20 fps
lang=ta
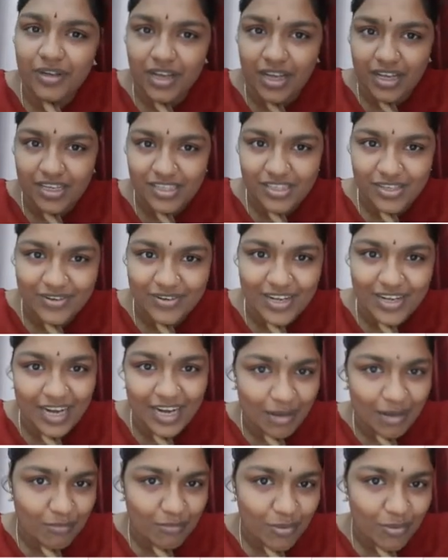ஆசையோடு
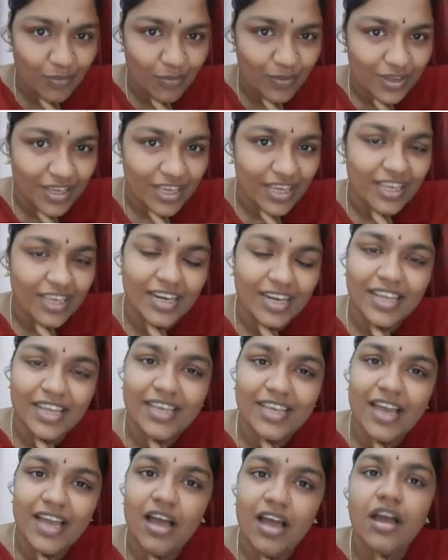கிளம்பி போவீங்க
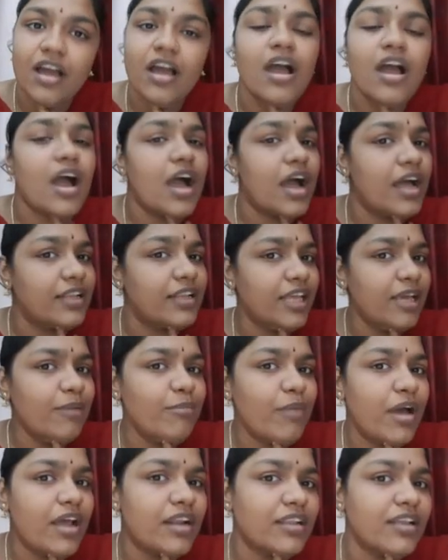இல்லையா அதே
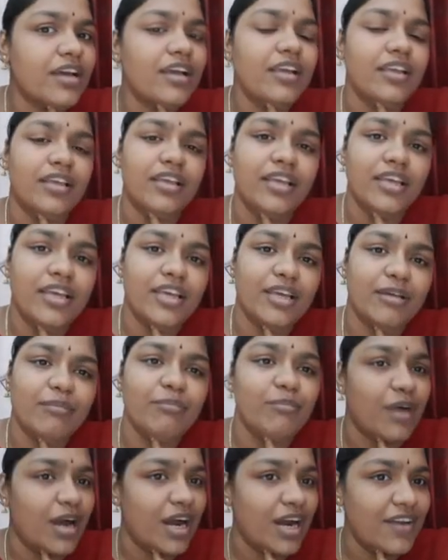மாதிரி தான் இங்கேயும்
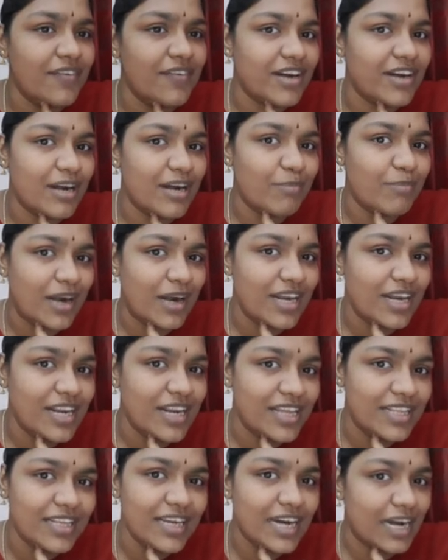மாணவர்கள்
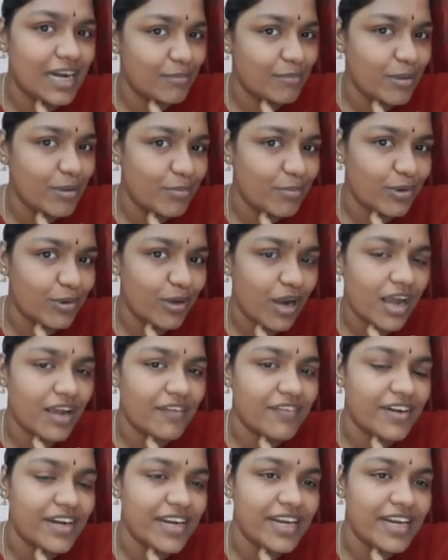பள்ளியிலேருந்து கிளம்பி போகிறாங்க
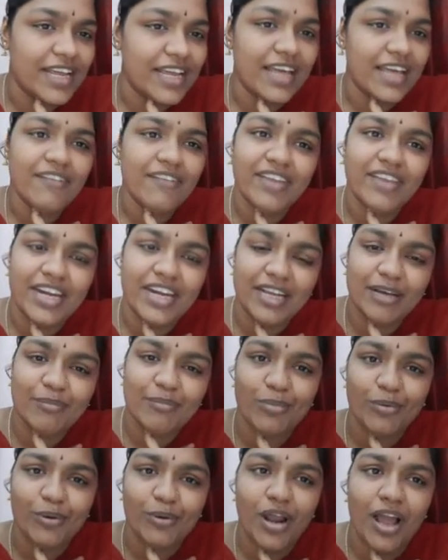வெளியில் வீட்டுக்கு
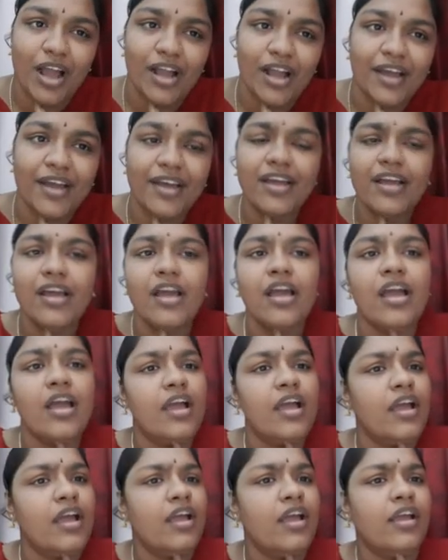போகிறாங்க
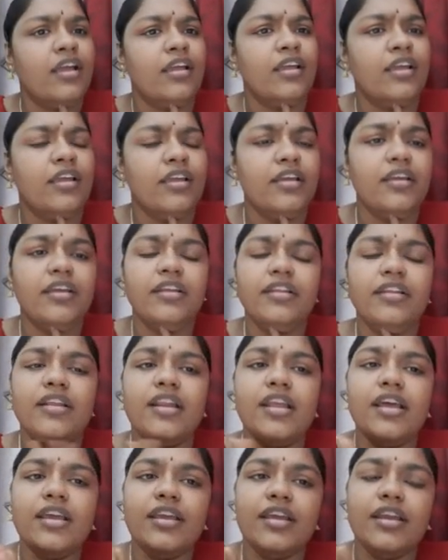
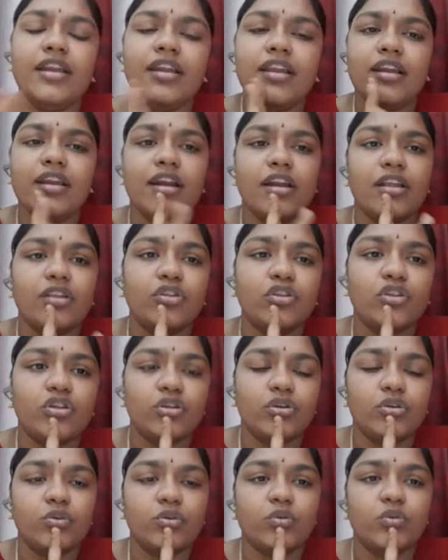இதில் என்ன
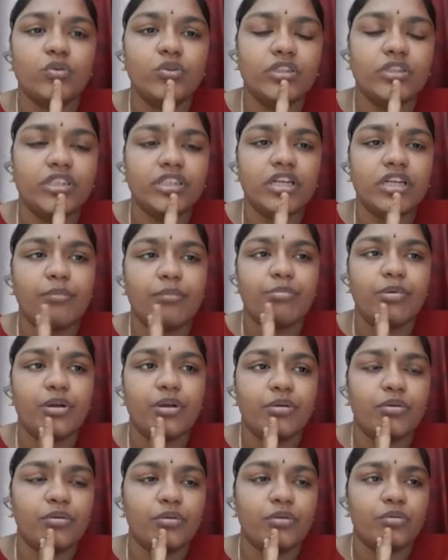நடந்திருக்கும்
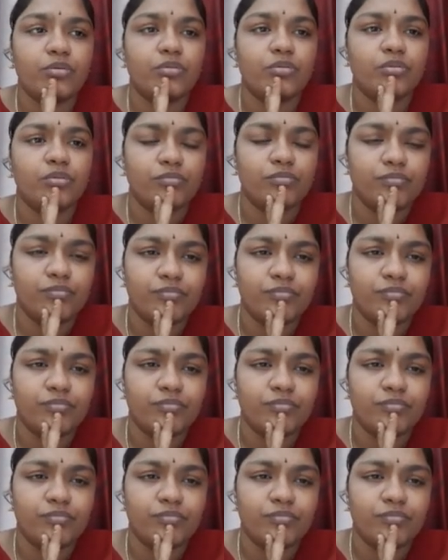இதுக்கப்புறம்